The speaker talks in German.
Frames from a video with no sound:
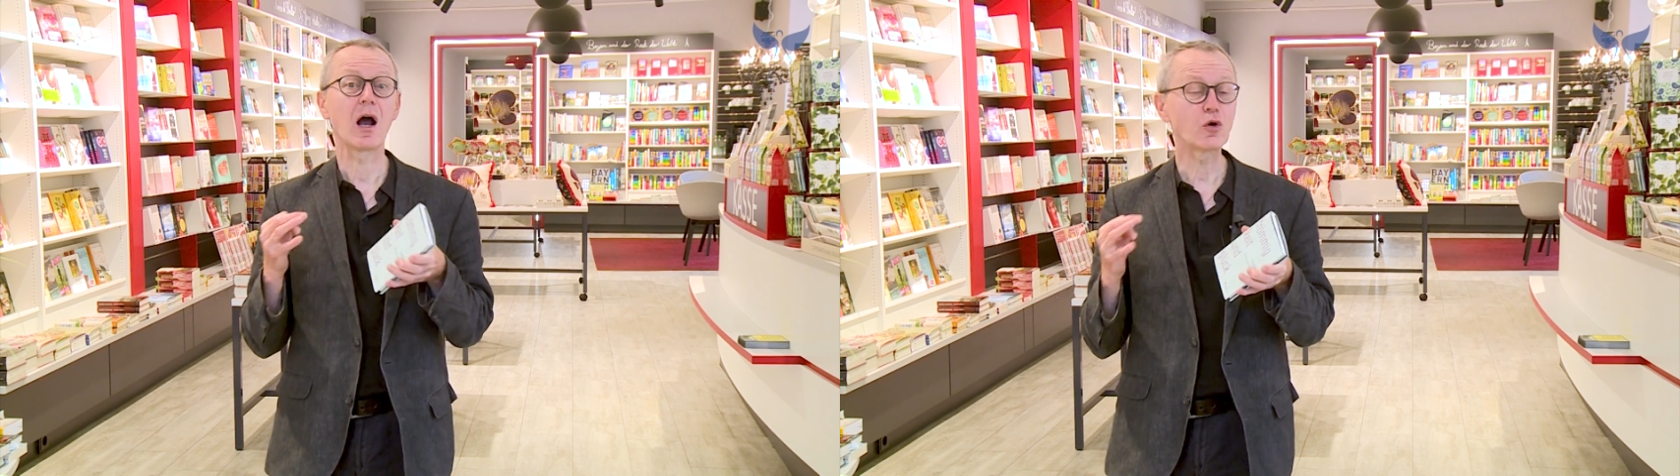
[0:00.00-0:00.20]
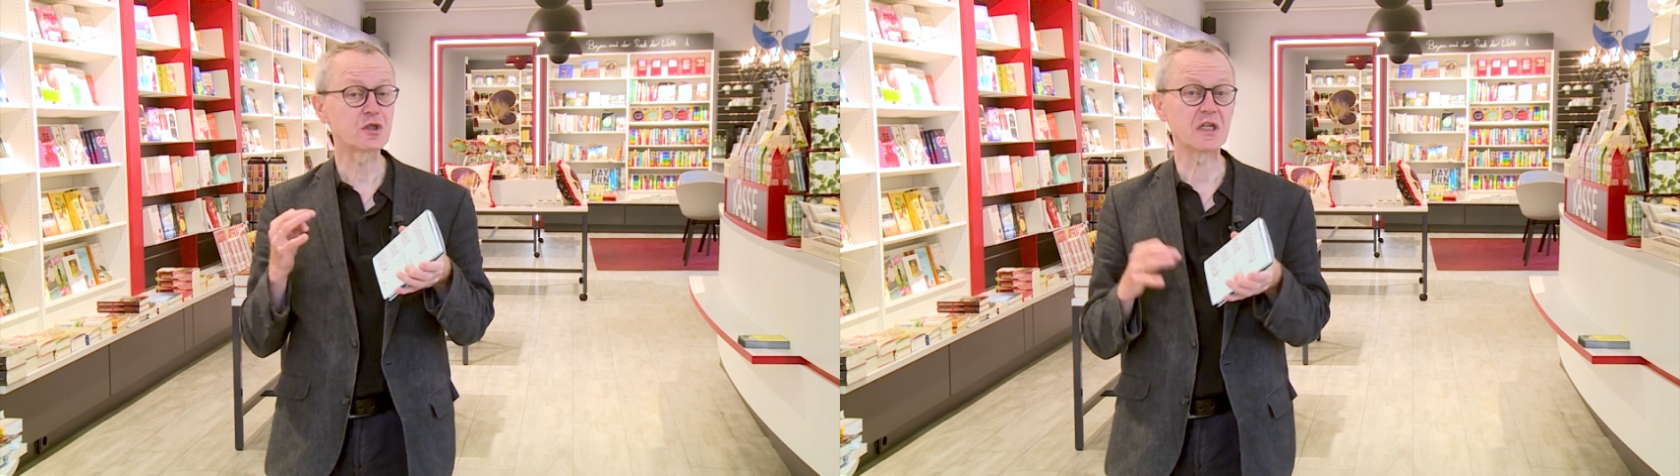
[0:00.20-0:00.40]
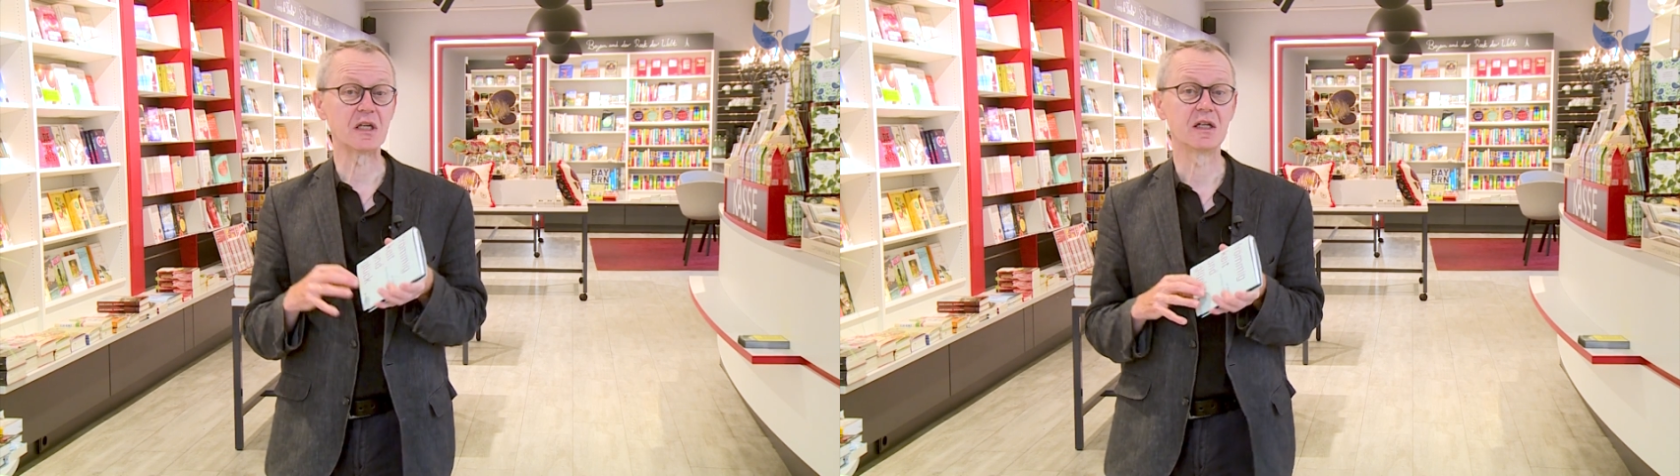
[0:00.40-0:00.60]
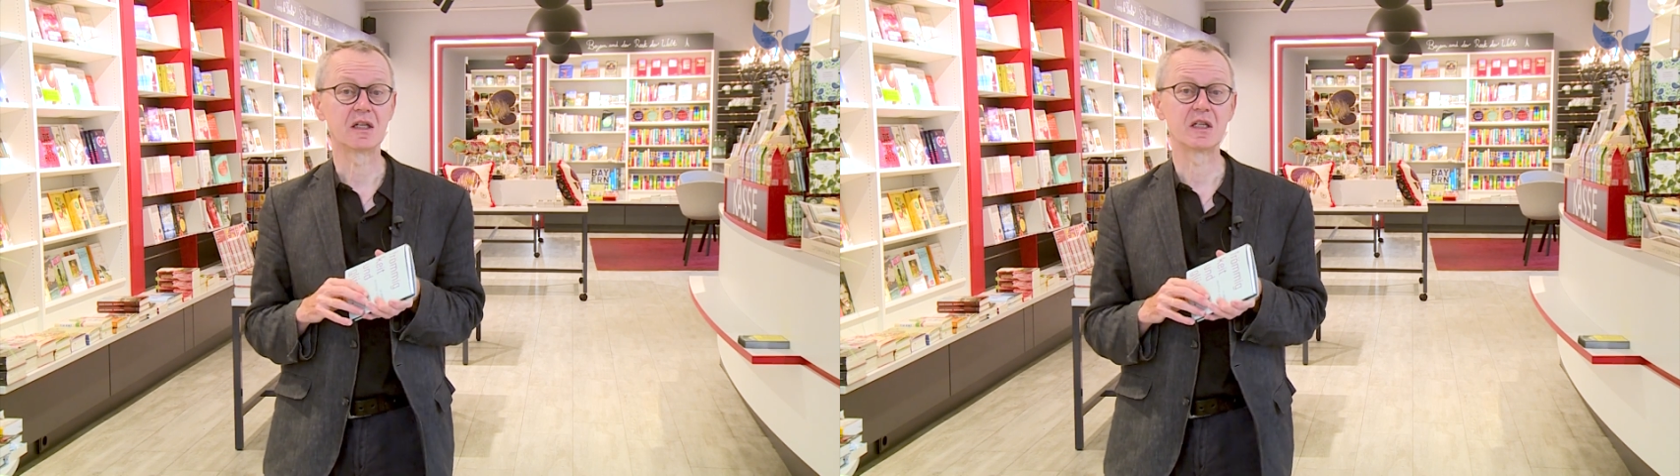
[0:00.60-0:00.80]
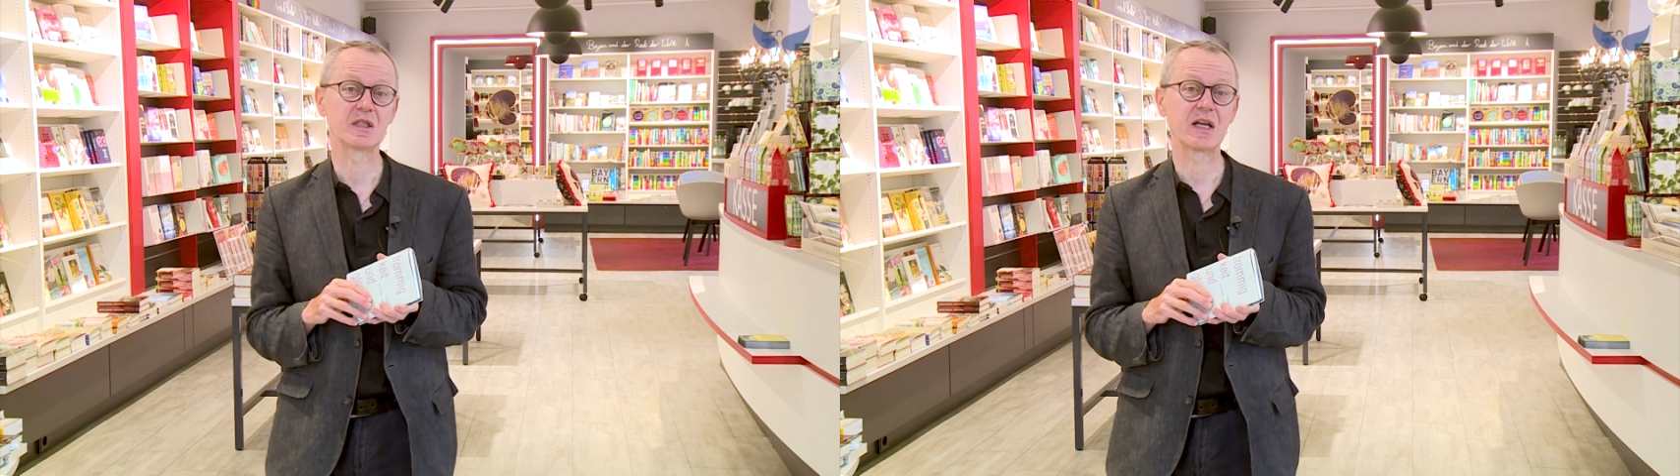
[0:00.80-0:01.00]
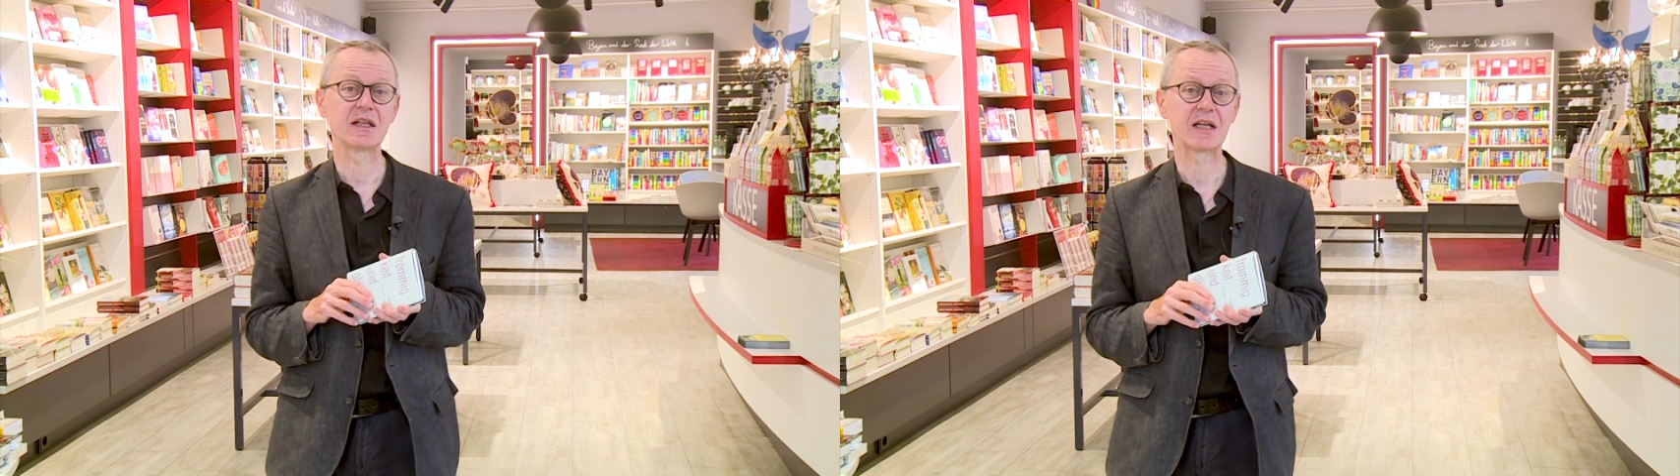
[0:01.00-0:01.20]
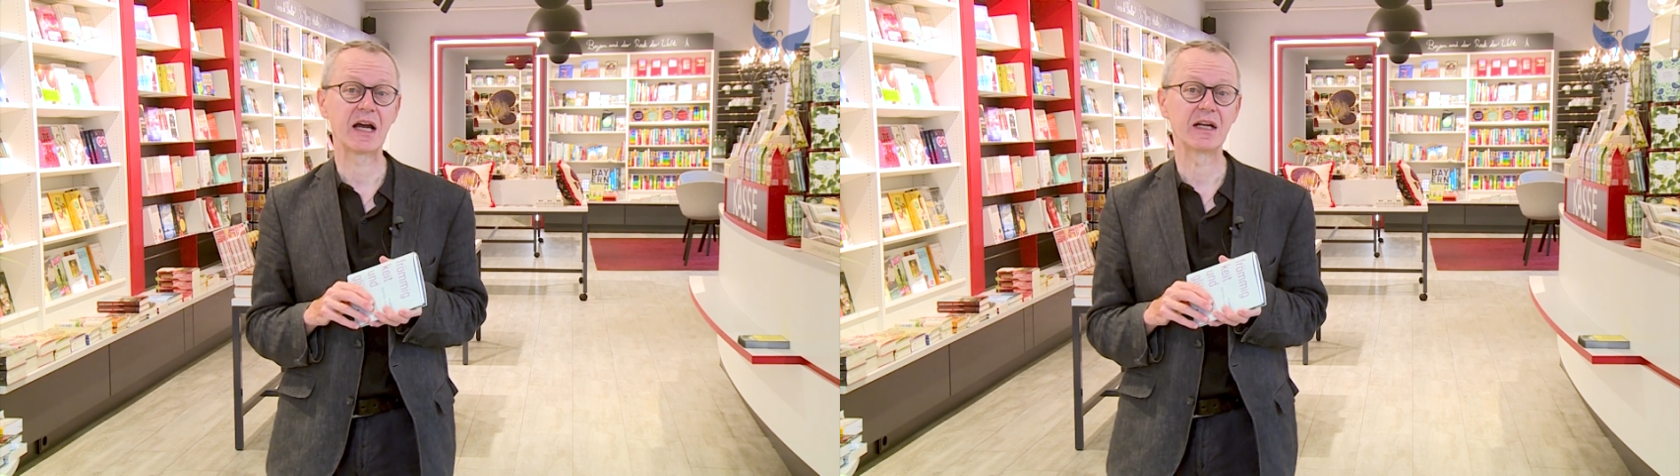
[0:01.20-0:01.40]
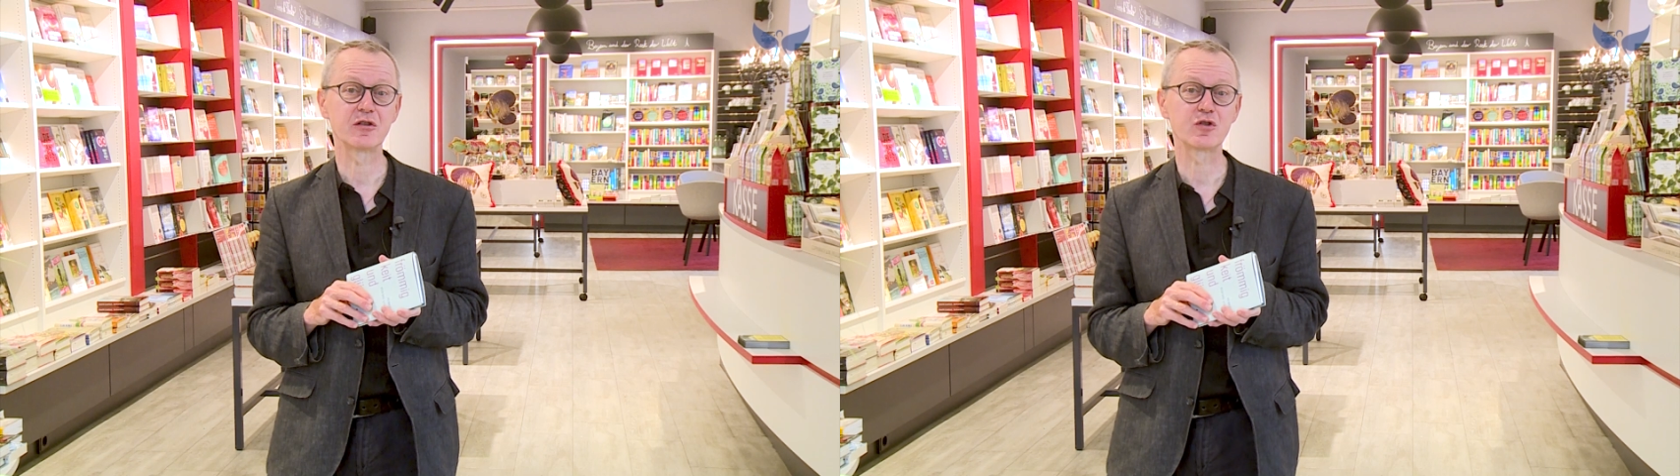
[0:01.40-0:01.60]
Auch sie ist ein
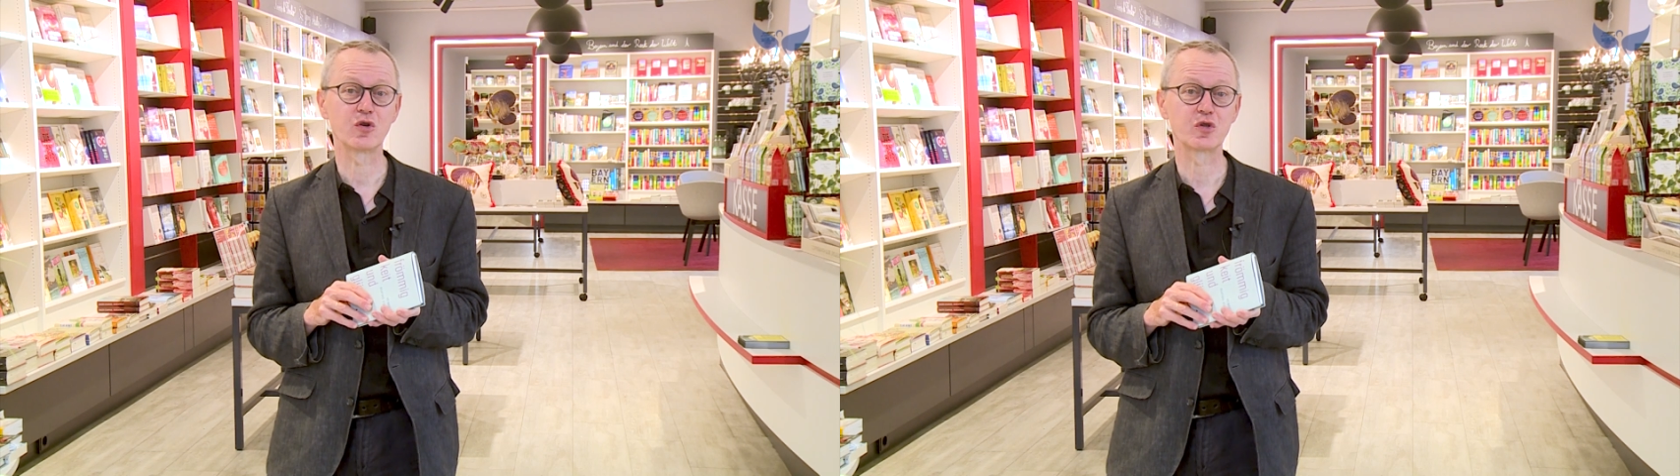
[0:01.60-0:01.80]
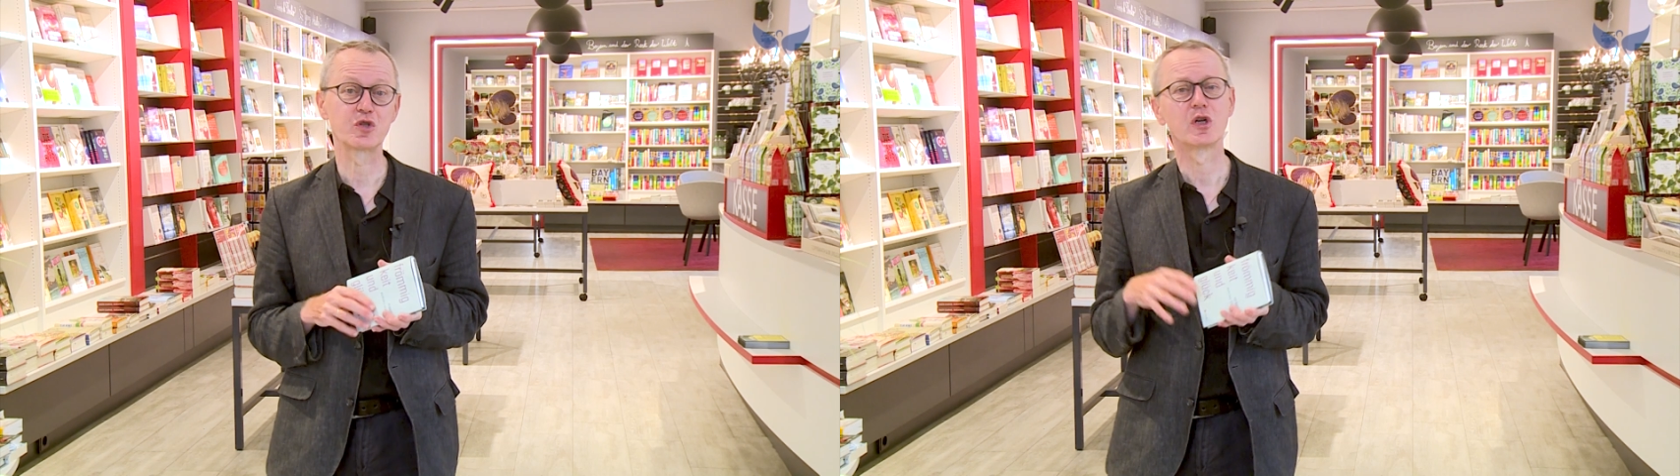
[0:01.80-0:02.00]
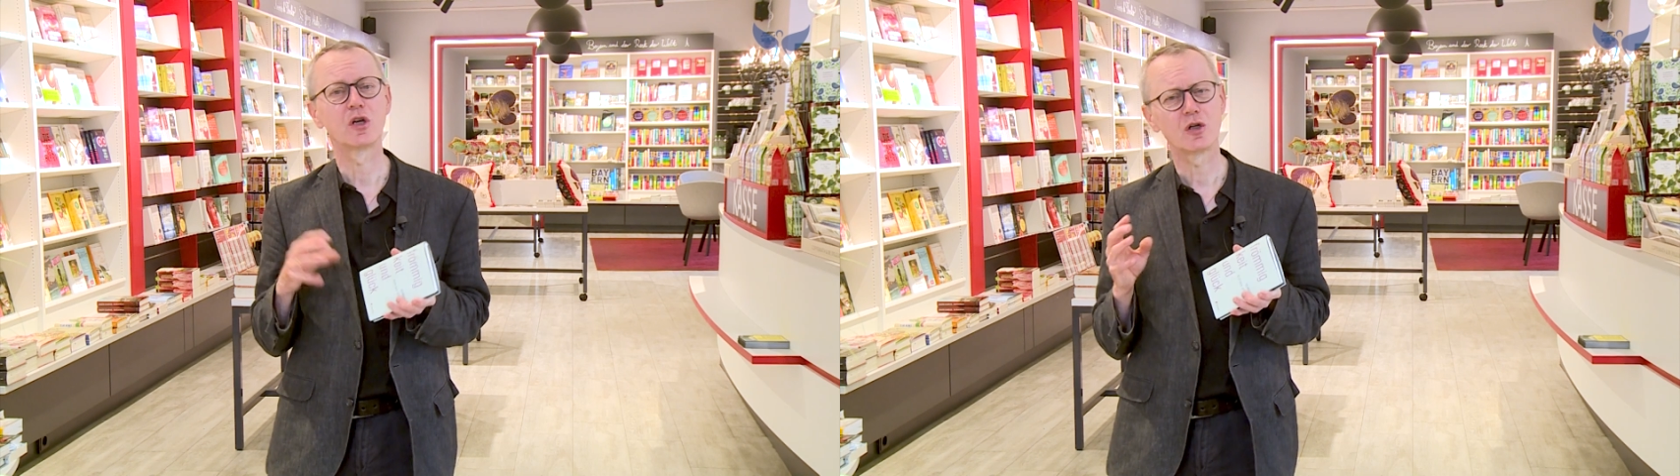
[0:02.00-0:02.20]
Teil des Glücks,